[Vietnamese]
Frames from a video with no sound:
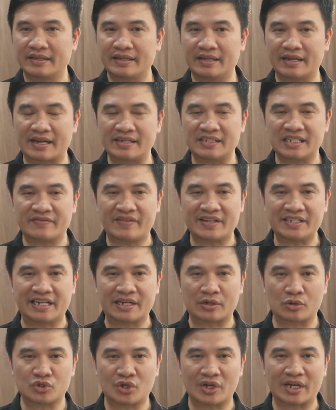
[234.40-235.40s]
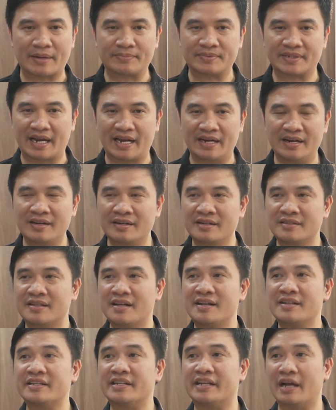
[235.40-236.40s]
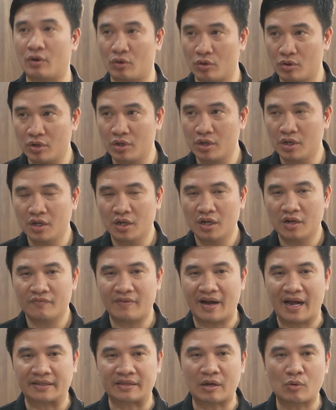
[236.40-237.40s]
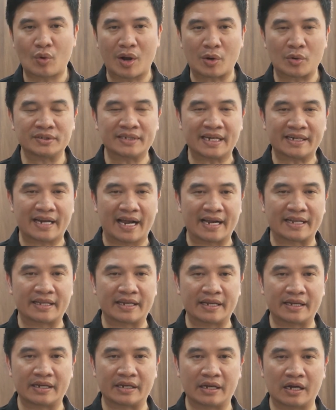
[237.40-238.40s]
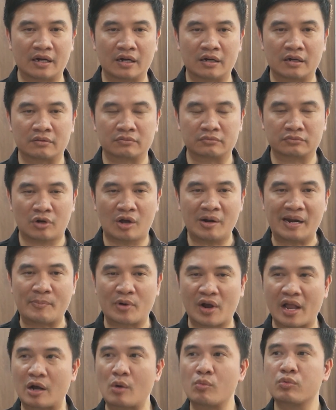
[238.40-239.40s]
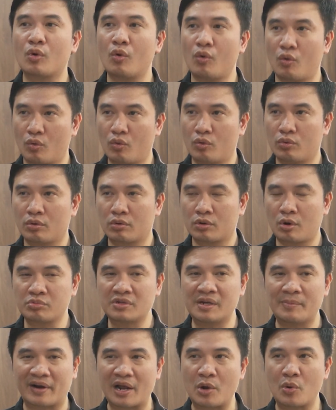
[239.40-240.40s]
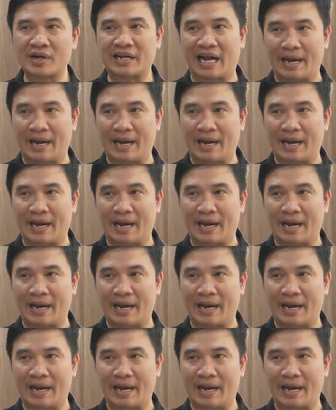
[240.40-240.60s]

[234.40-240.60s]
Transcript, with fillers: thì cái sự phát triển của doanh nghiệp sẽ lớn hơn rất là nhiều và thông qua cuốn sách này thì ờ, nó là một cái công cụ cũng như một cái nguồn